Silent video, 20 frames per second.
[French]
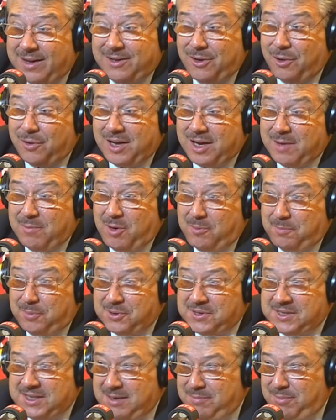théoriquement
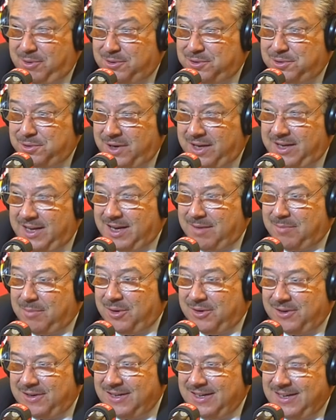possible.
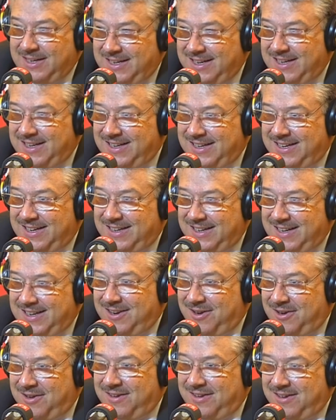Juridiquement,
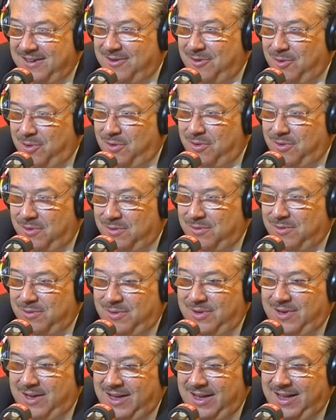euh,
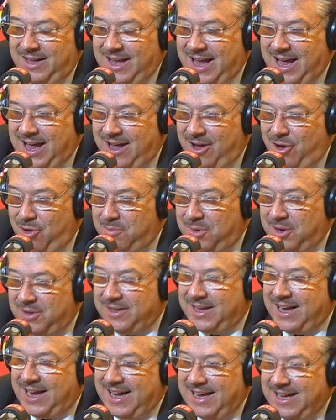il y a un
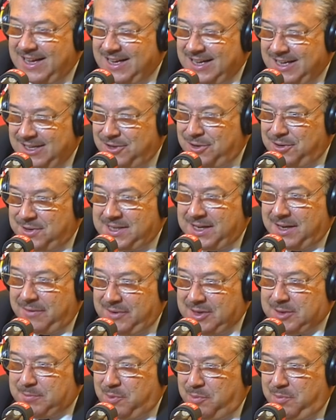mandat de
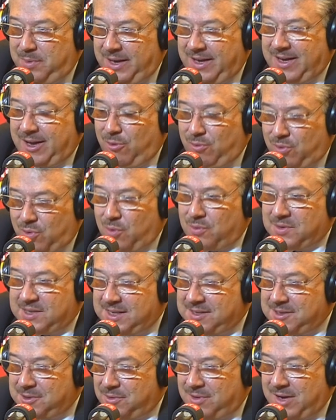service public et une
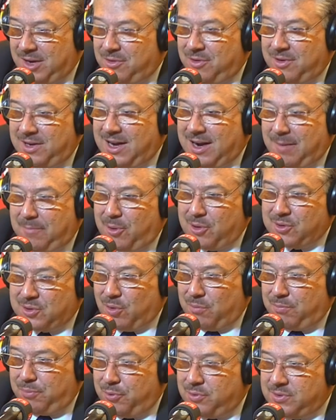concession qui est donnée à la poste.
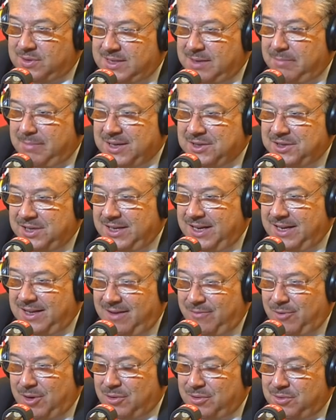On peut s'imaginer
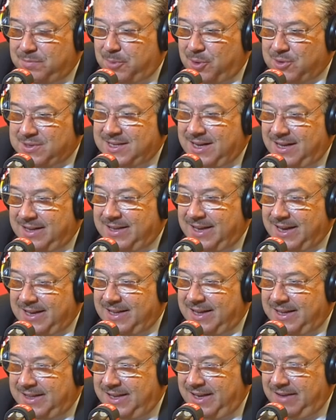d'avoir une poste
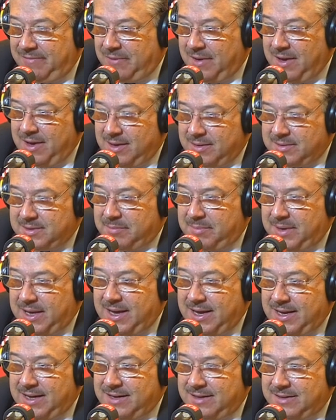alternative. C'est
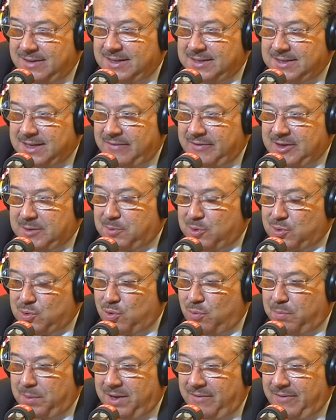bien euh, des services
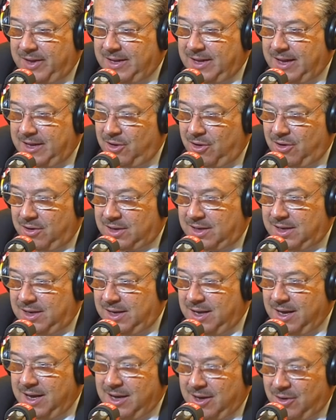postaux privés d'ailleurs
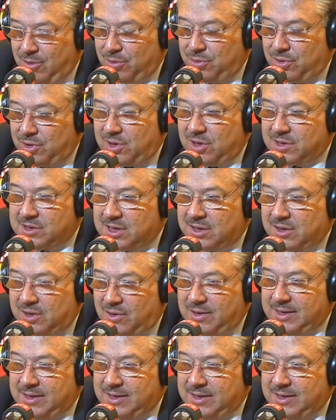qui ont de temps en temps